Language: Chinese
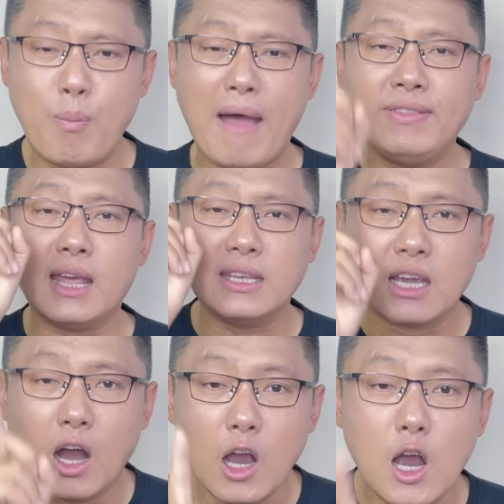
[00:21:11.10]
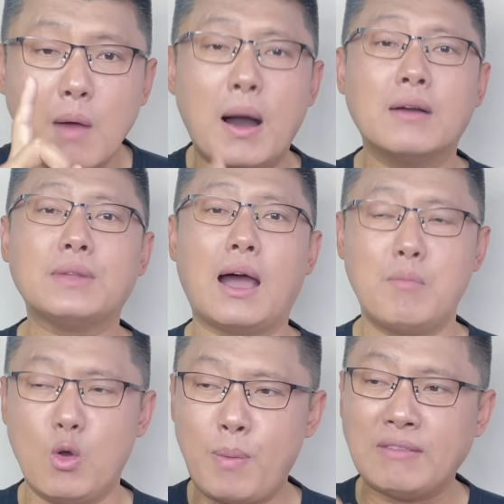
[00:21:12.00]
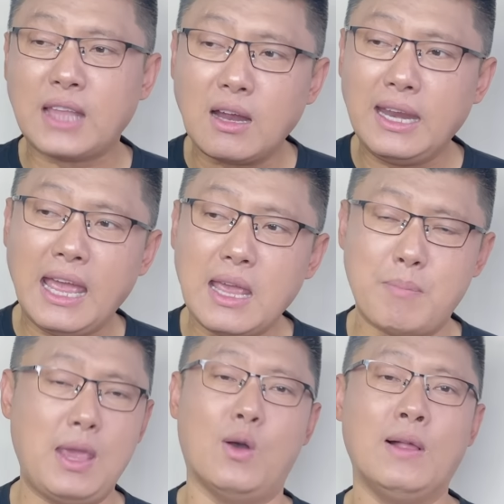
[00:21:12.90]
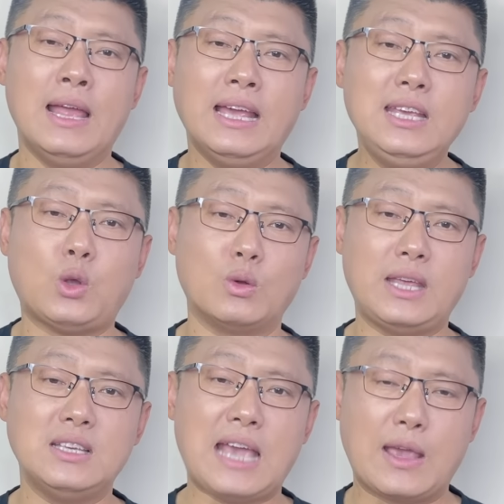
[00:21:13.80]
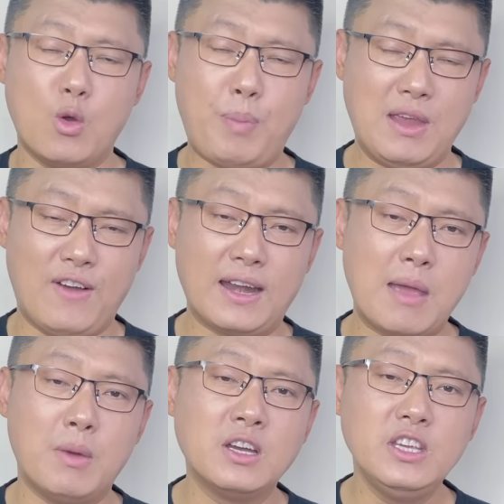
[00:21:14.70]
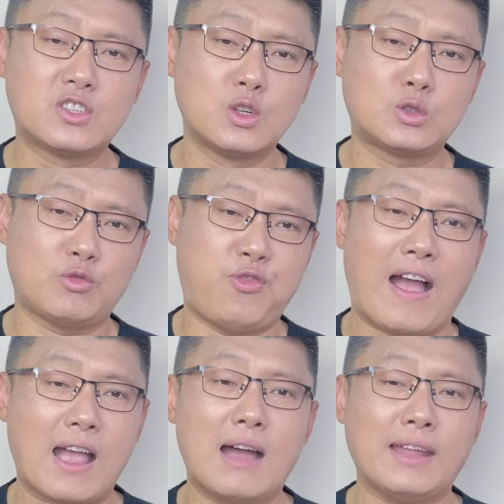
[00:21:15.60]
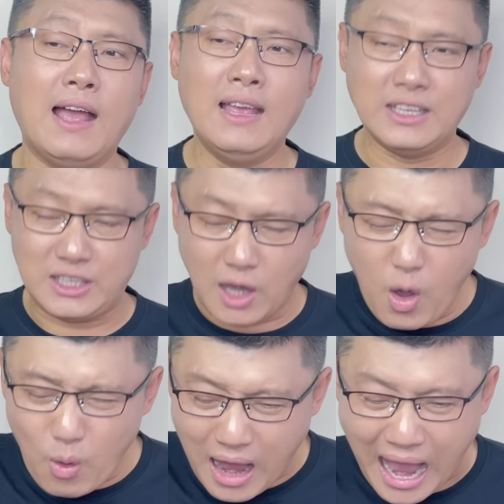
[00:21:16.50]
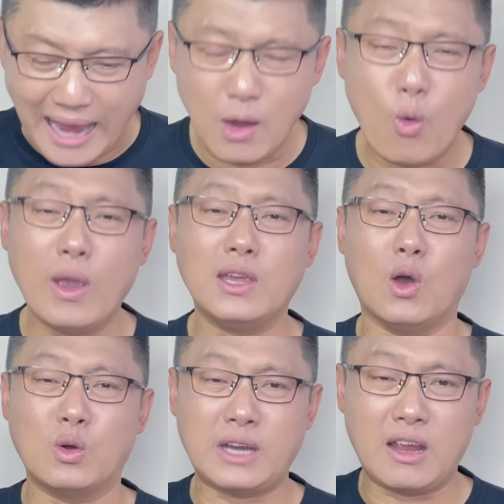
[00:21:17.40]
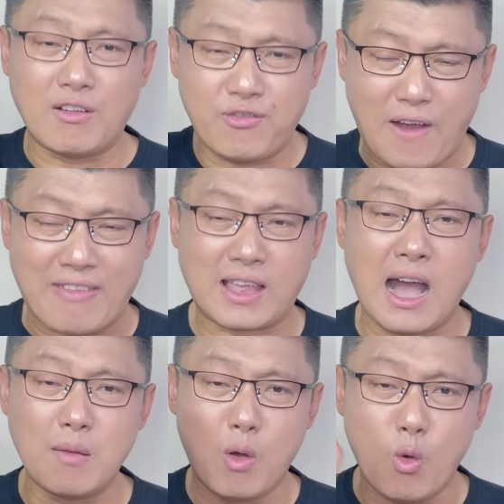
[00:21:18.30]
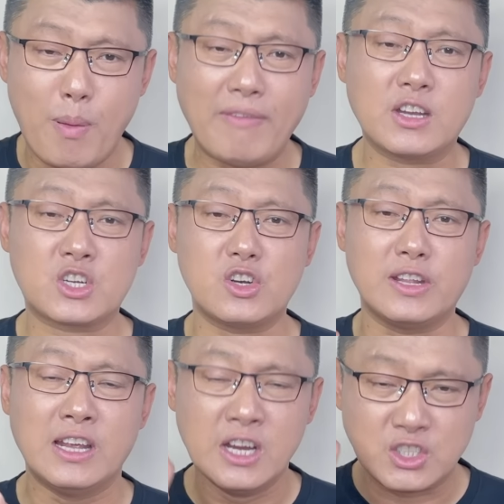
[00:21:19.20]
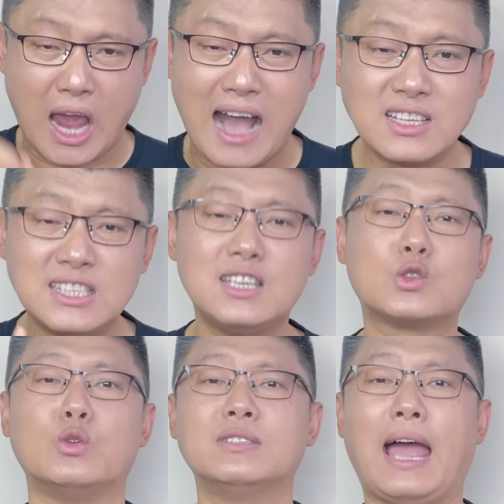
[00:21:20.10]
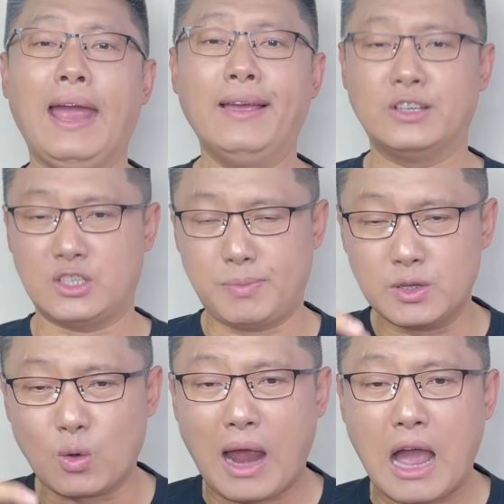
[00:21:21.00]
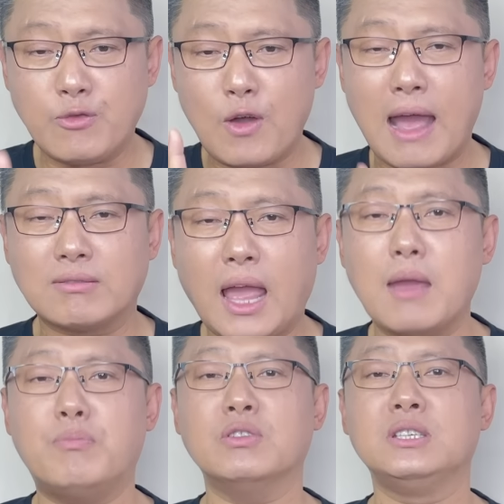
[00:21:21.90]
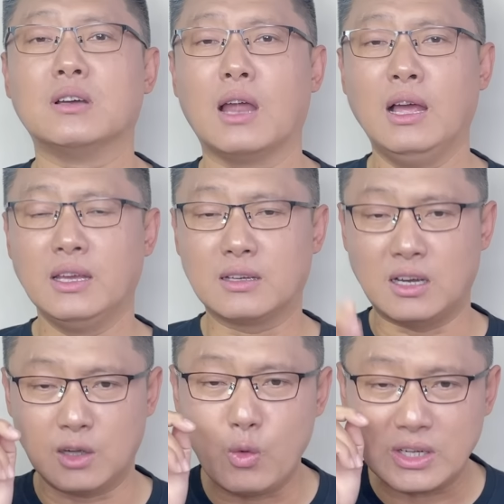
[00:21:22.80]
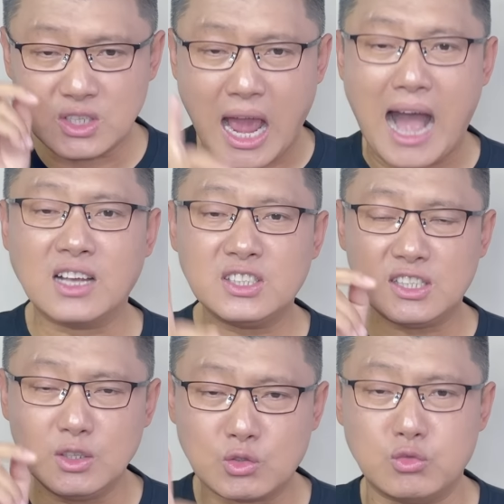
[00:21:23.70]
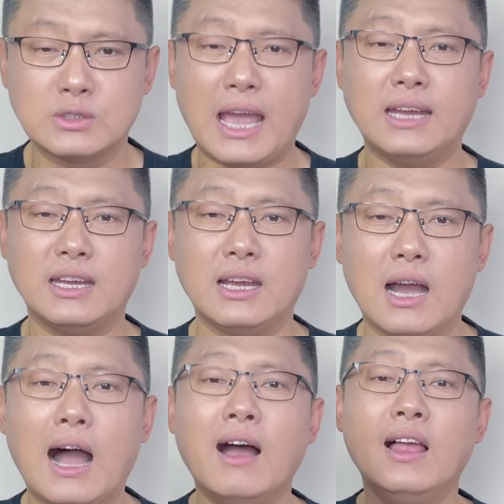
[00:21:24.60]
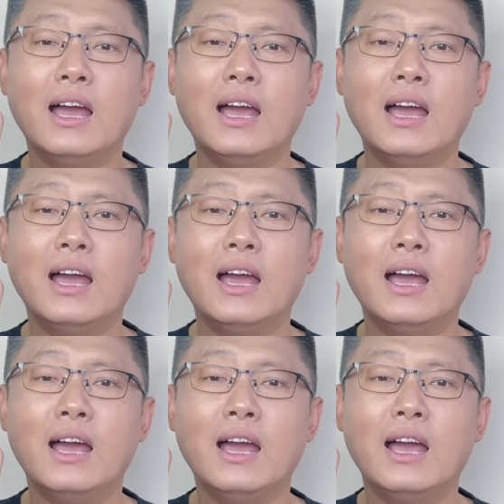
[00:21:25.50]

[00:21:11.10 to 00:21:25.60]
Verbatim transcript: 班的一个噩梦啊。某班当年也没有一统天下，有北方联盟一直反抗他，以后还会有这个反抗某班的势力长期存在，只不过就是阿富汗太不幸了，可能会长期处在这个。